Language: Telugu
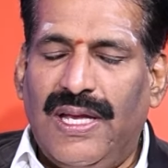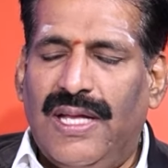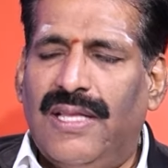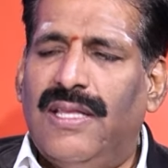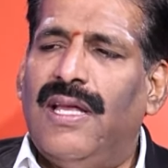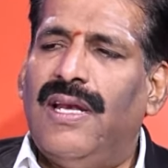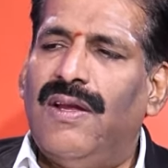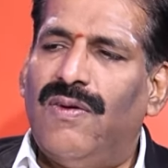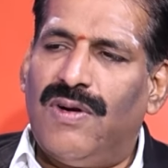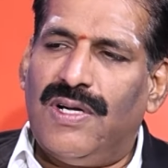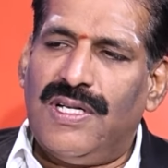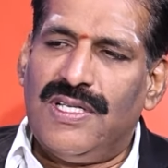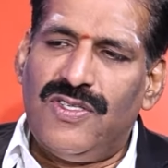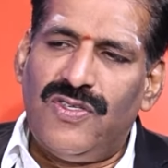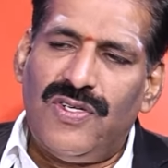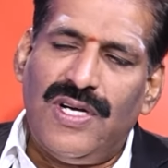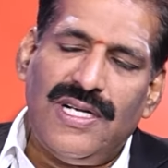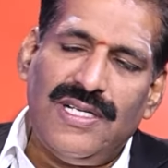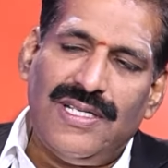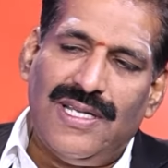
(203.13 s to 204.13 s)
ఏదైనా ఒక
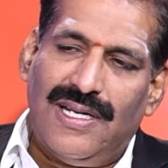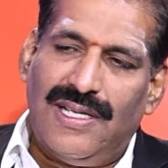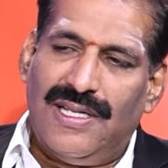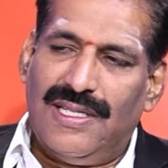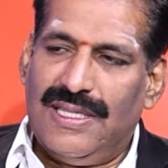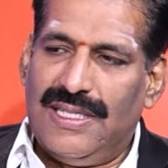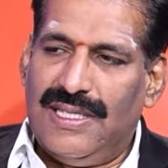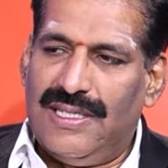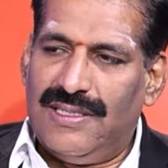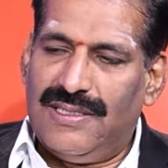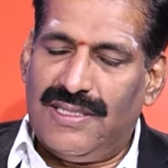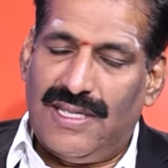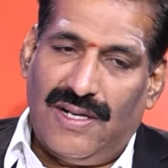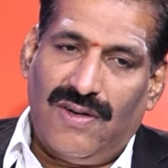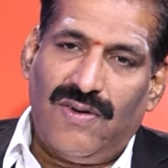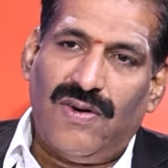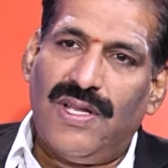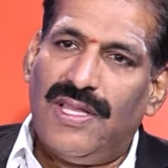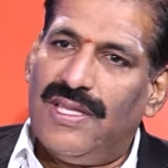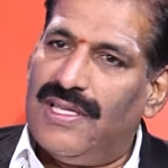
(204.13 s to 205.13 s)
ఇన్సిడెంట్ జరిగింది
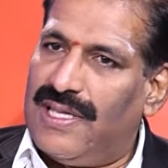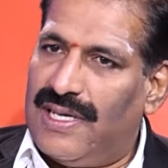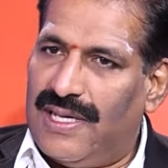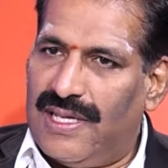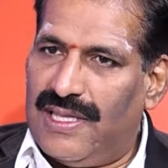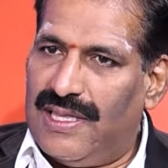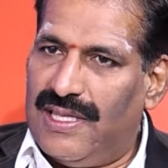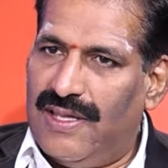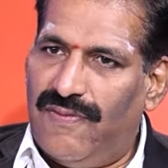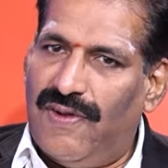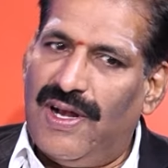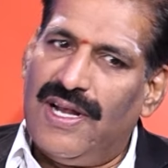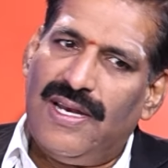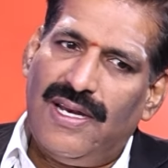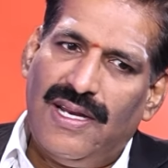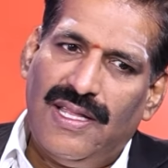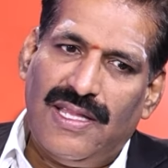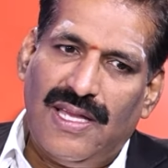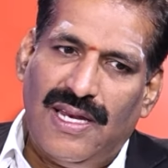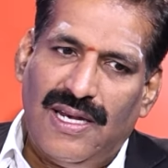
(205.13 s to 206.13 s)
జరగకూడదు జరిగింది
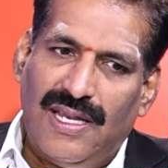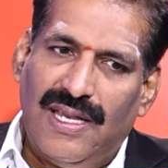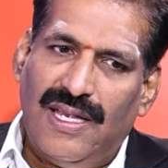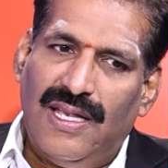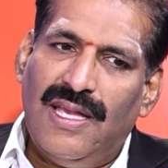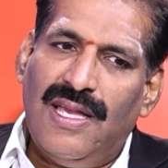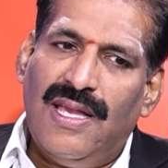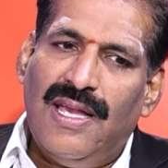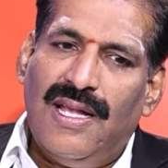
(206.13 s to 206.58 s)
వెంటనే దానికి